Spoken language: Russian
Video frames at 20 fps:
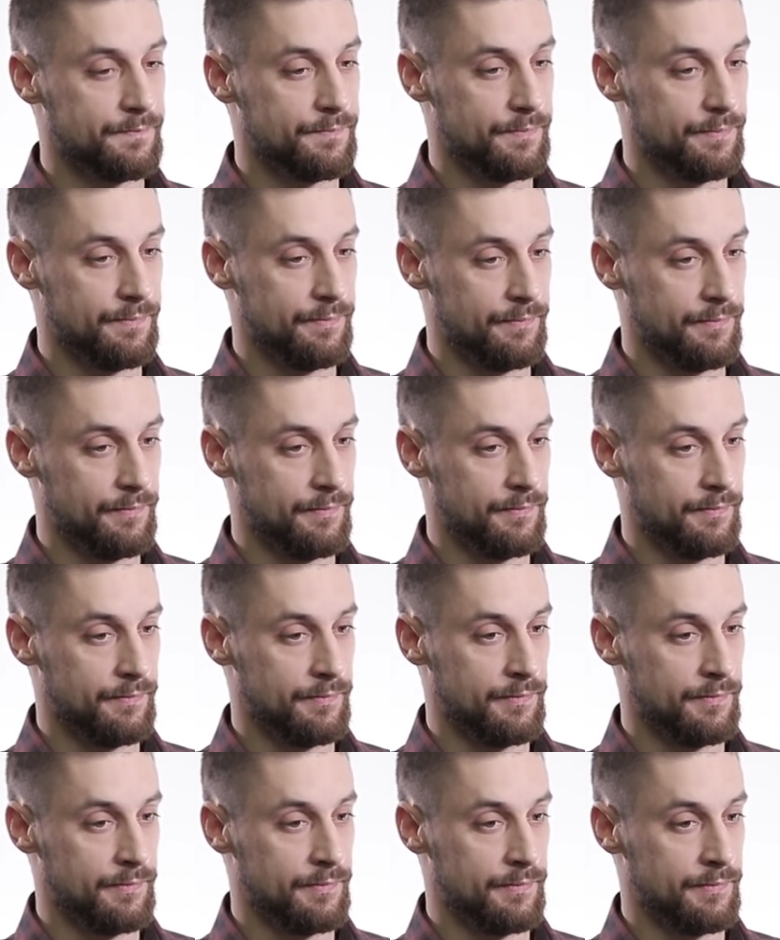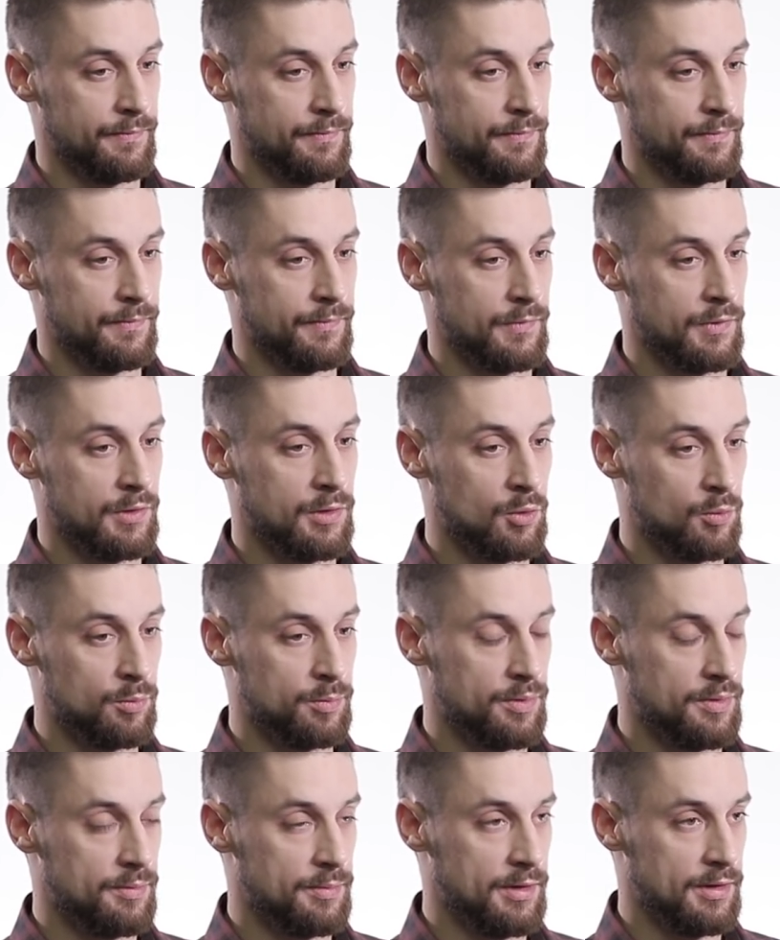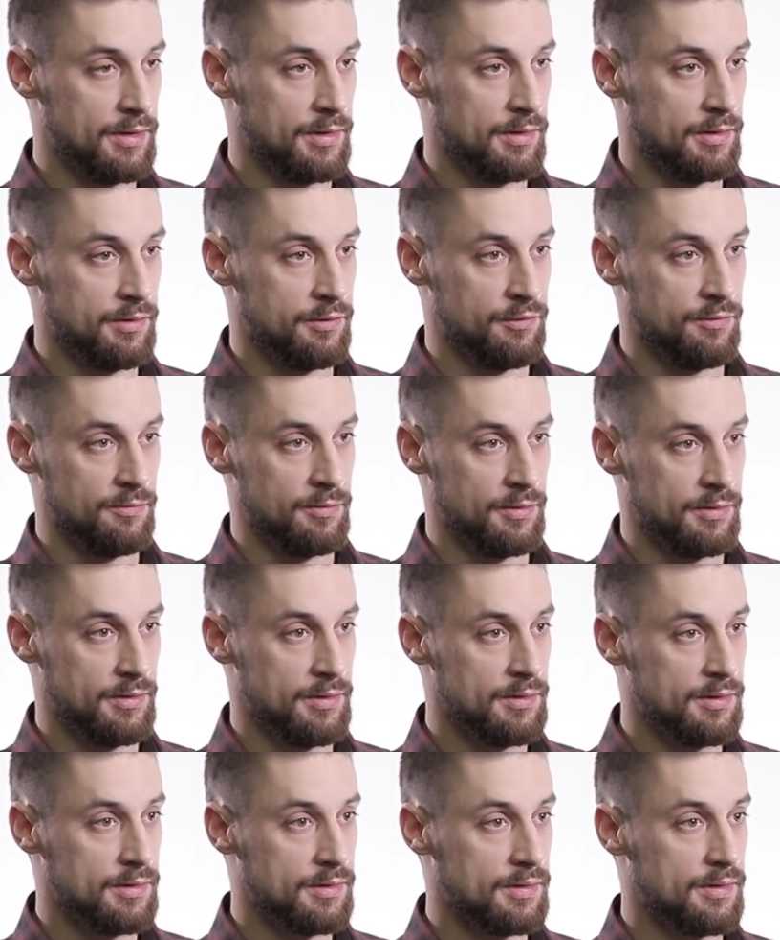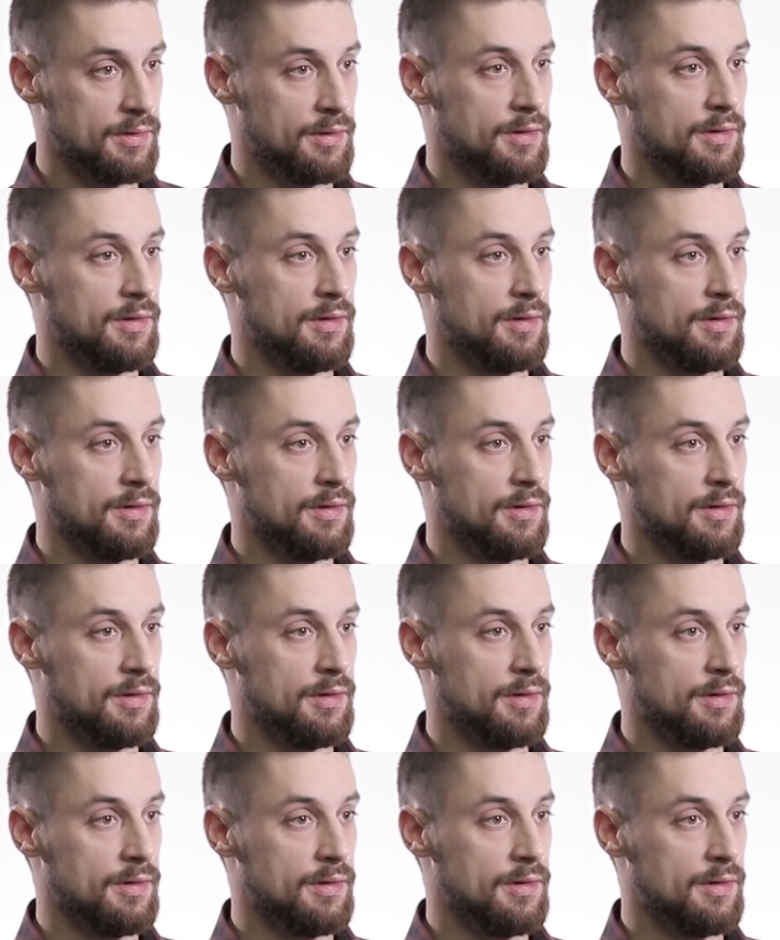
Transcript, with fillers: группами животных,